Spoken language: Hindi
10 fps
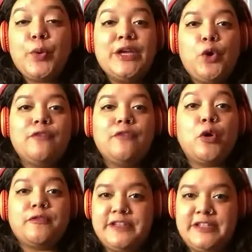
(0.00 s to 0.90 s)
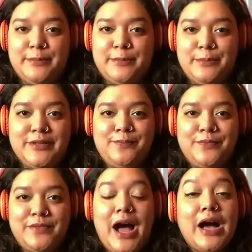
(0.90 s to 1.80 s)
क्वीन ऑफ कॉफी टेबल
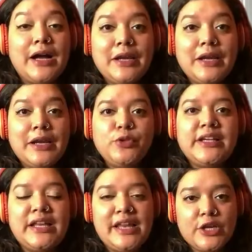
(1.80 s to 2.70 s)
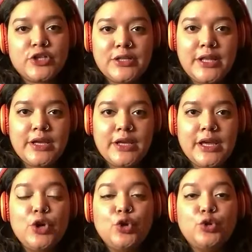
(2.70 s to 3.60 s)
अगर आप उनकी कलेक्शन
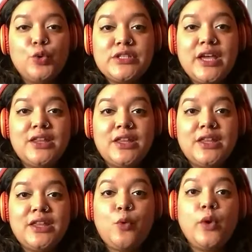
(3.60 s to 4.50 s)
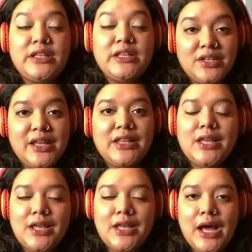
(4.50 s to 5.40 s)
देखें तो उसके अंदर आपको इतने
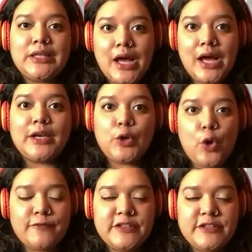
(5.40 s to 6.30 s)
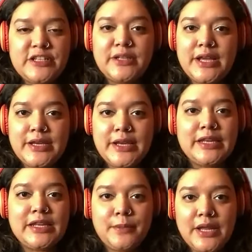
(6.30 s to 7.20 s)
तरह तरह के कॉफी टेबल देखने
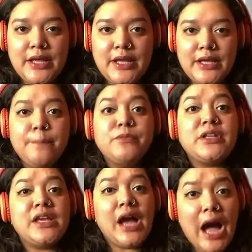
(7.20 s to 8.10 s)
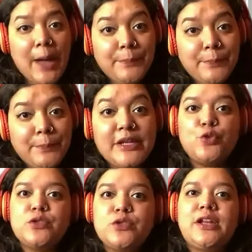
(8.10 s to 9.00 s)
के लिए मिलेंगे कि आपके लिए
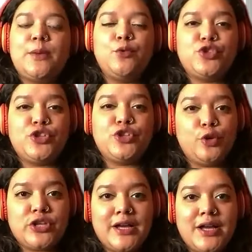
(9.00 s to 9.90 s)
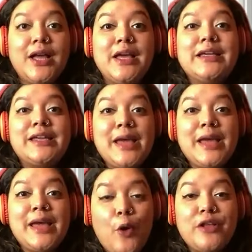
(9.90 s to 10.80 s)
चूज करना मुश्किल हो जाएगा कि
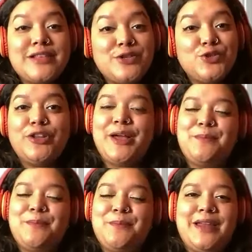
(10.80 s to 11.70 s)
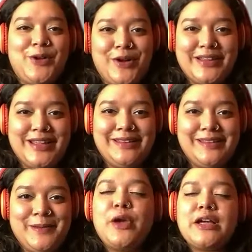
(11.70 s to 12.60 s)
आप कौन सा चुने अपने डेकोर के
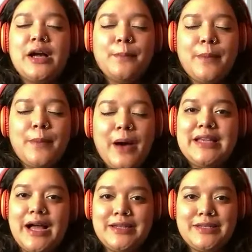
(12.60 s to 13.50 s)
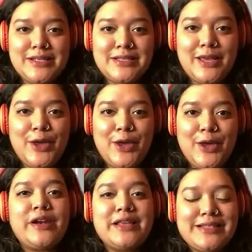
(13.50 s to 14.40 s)
लिए वो एक कमाल की आर्टिस्ट है
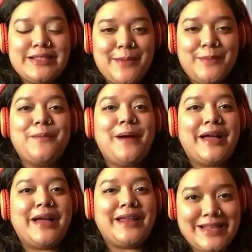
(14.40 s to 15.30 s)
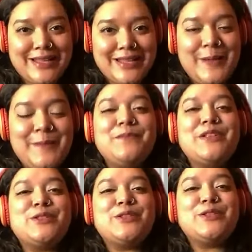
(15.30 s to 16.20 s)
और इस टाइम हमारे साथ है
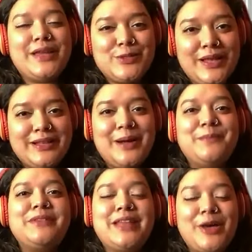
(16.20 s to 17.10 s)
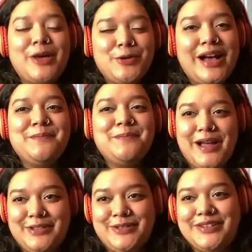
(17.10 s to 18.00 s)
सो लेट्स वेलकम तरुणा
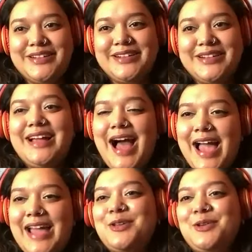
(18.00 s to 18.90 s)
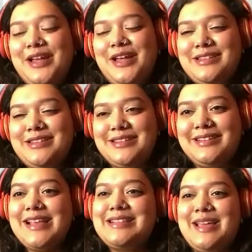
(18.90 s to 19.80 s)
माथुर हाय तरुणा
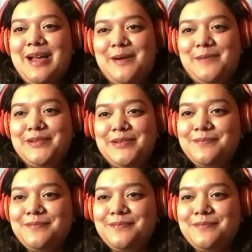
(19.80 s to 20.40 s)
जी कैसे हैं आप